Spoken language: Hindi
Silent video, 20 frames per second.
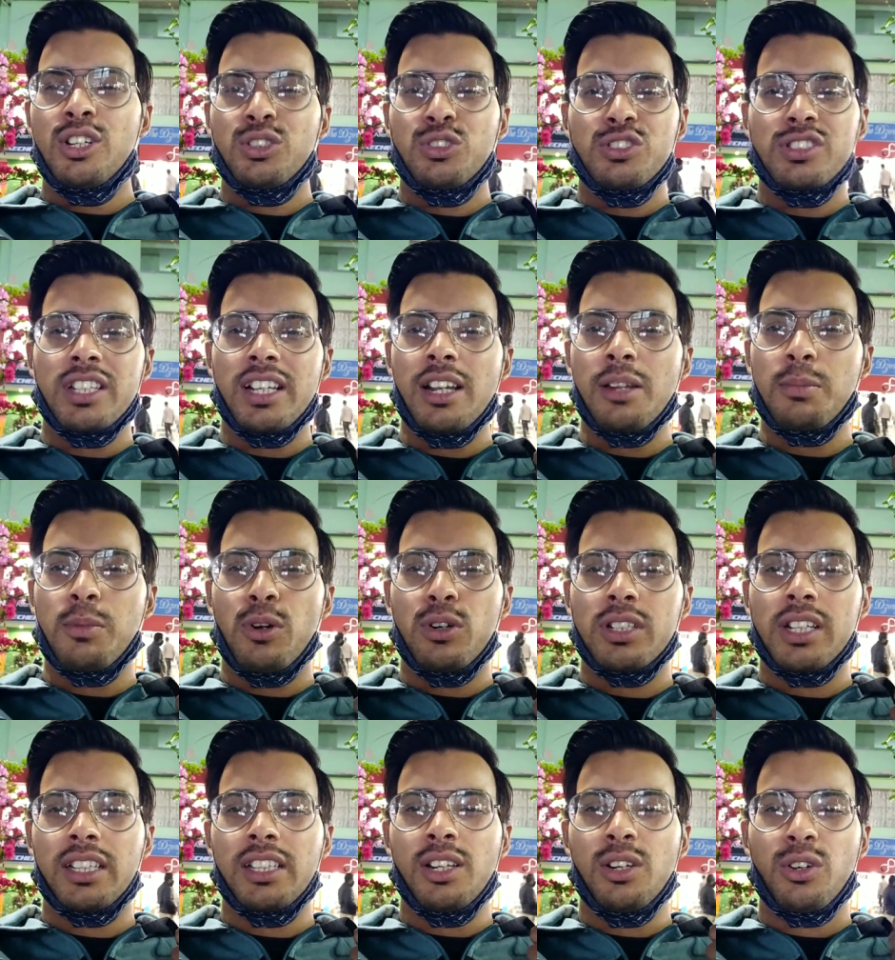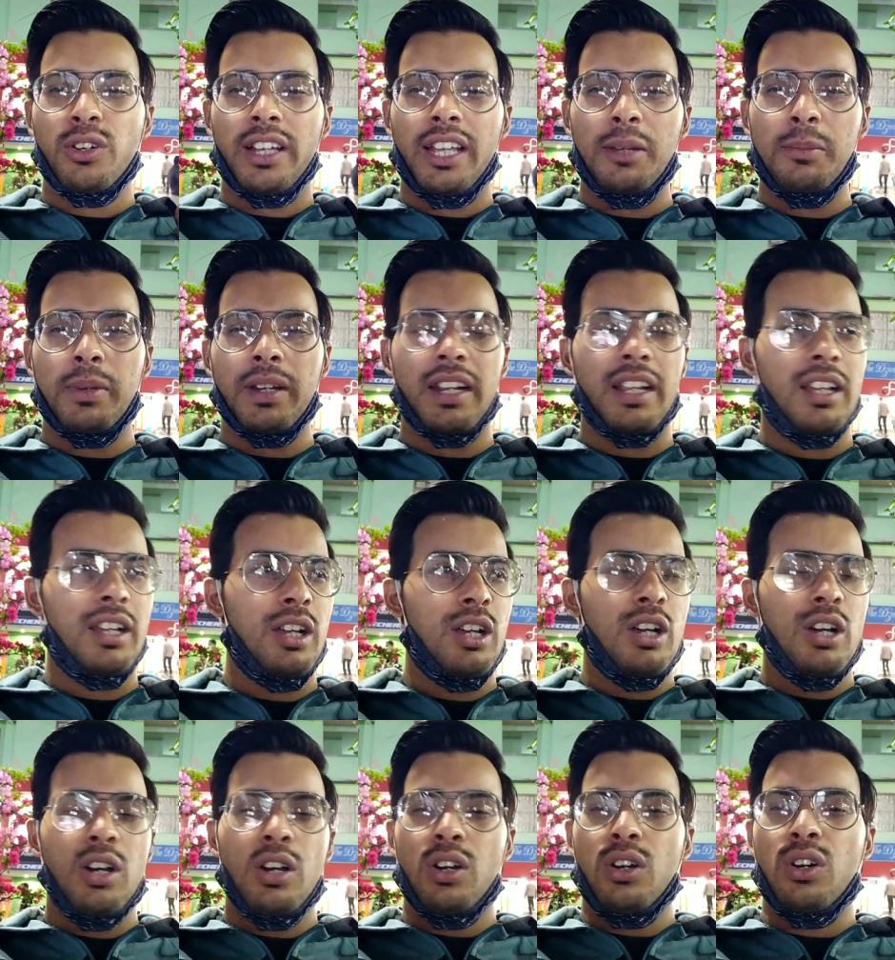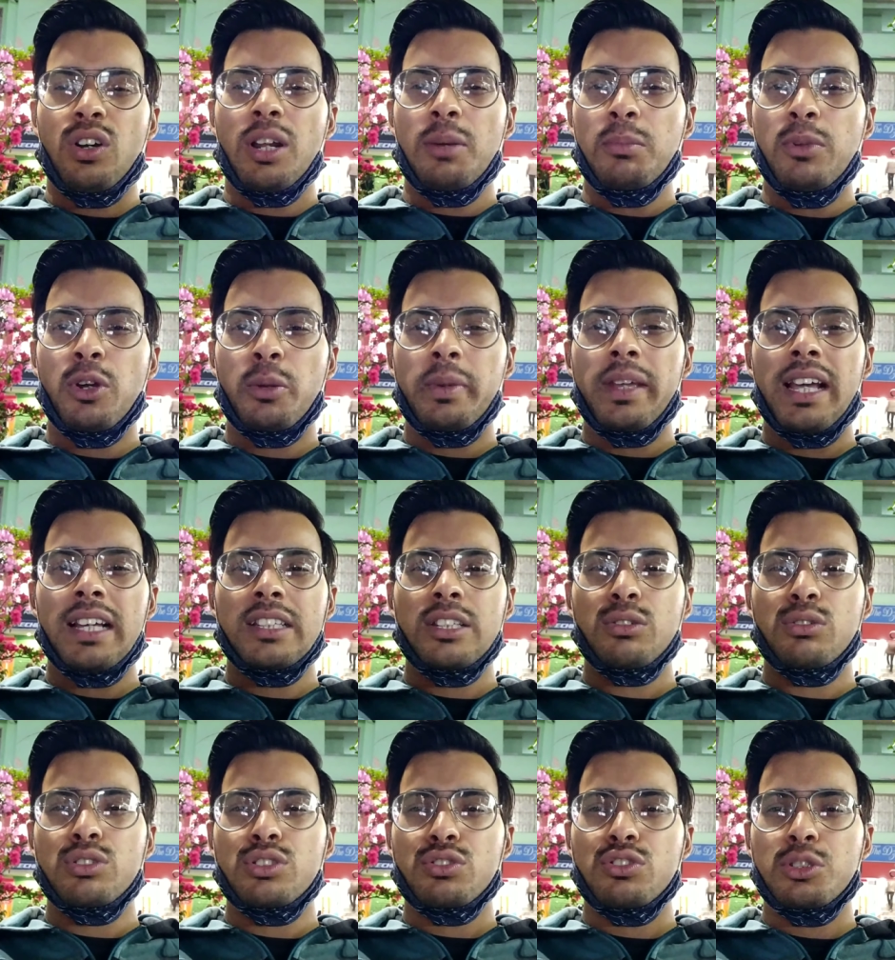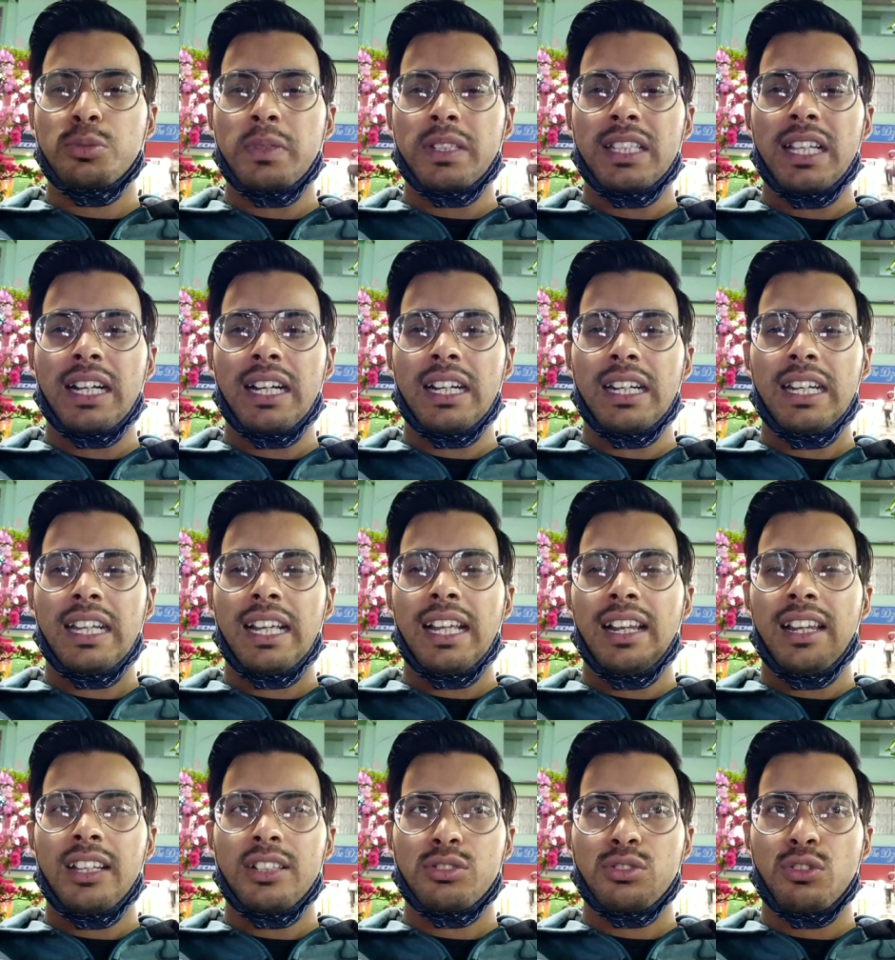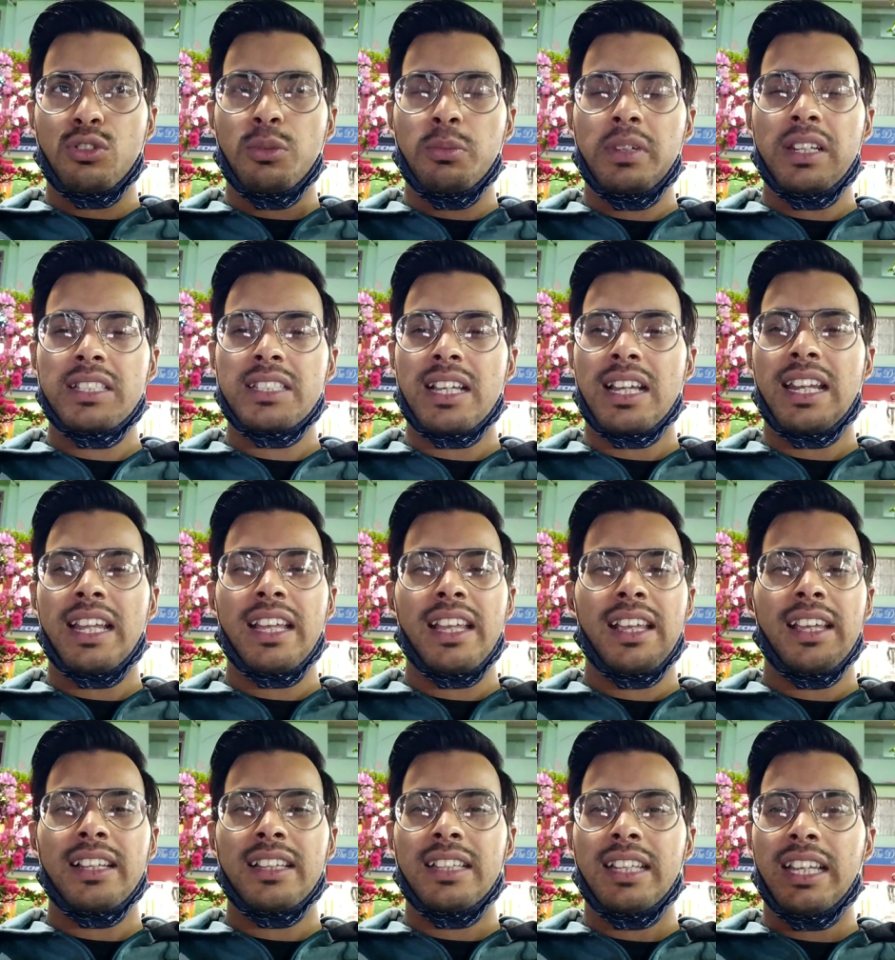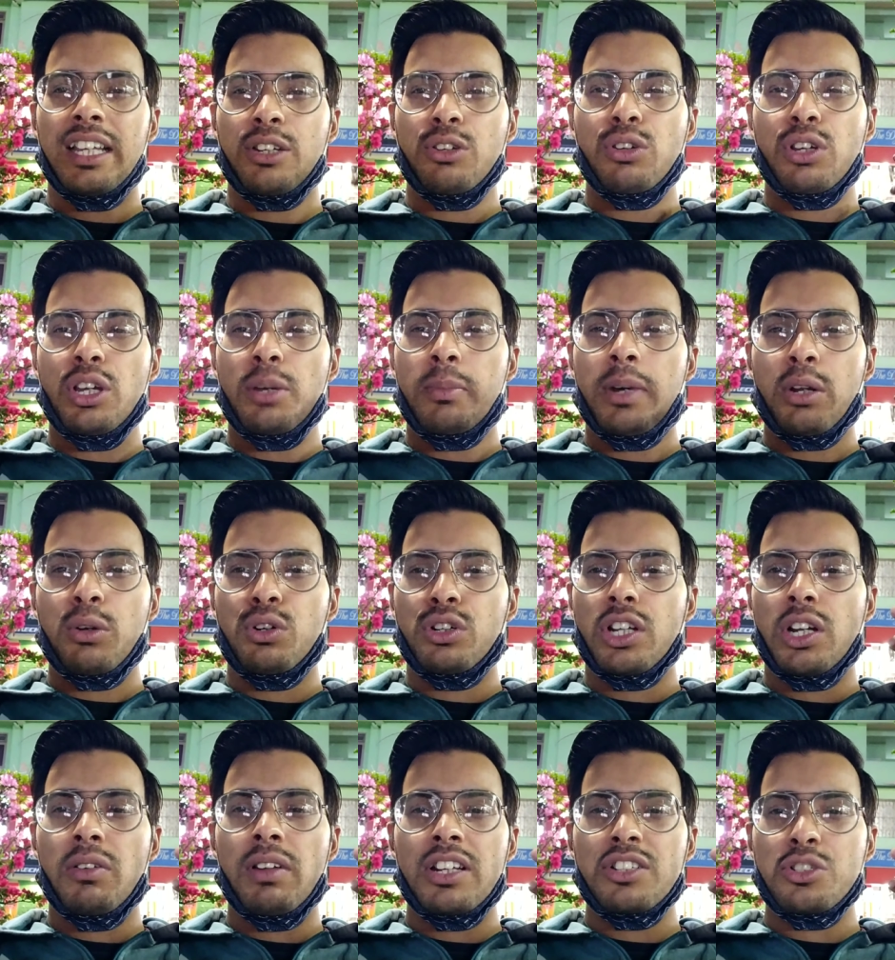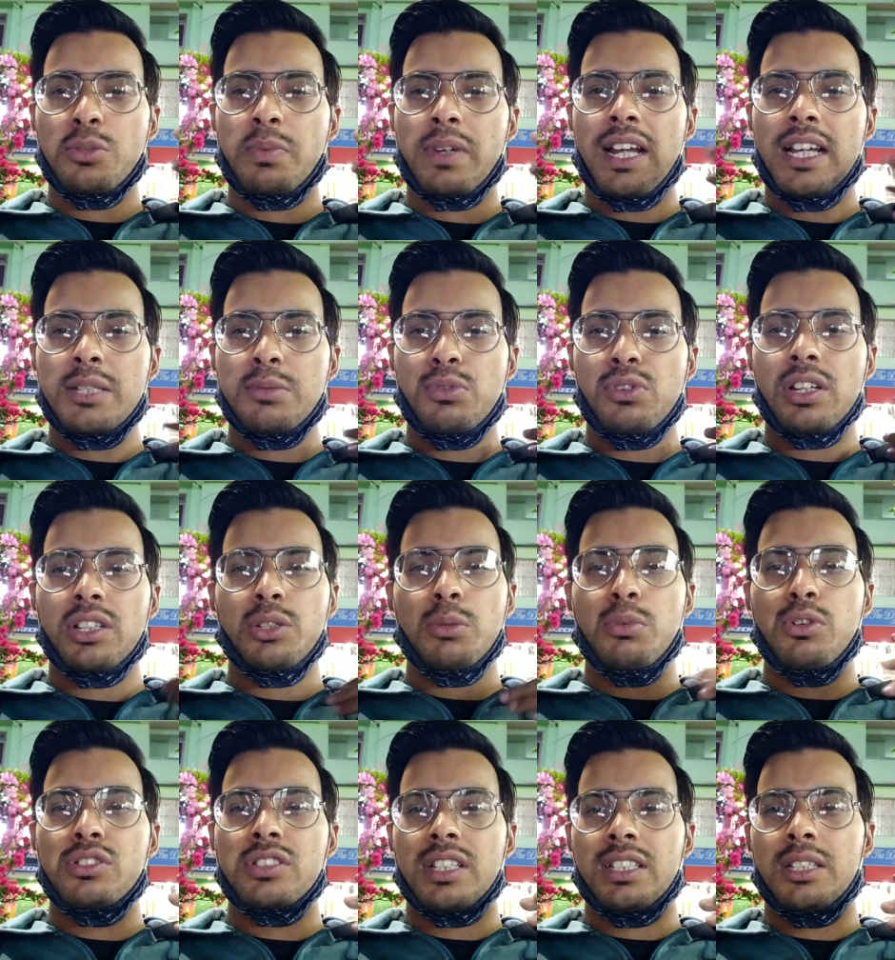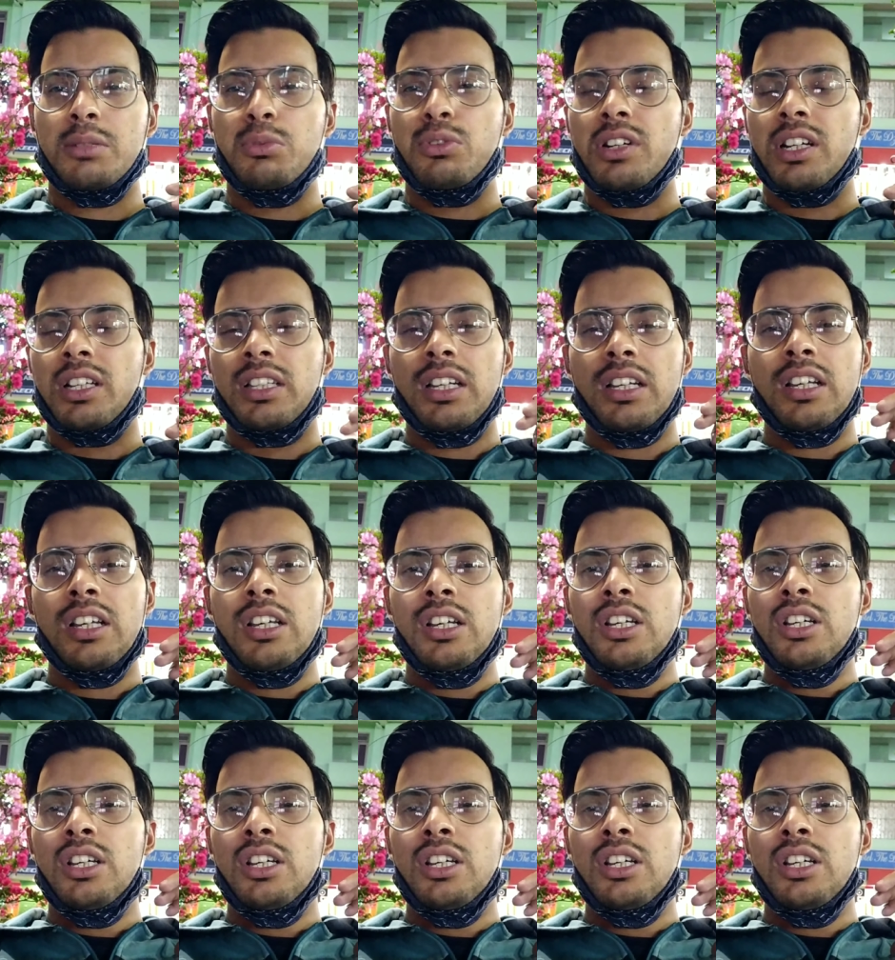तो इसीलिए बहुत ज़्यादा लोग यहीं पर हैं और हम लोग भी आते कुछ कुछ पता करने के लिए जो घूमने जाने के कितने हैं क्योंकि हमारा होटल वाले जो प्राइस बोला तो बहुत ज़्यादा बोला था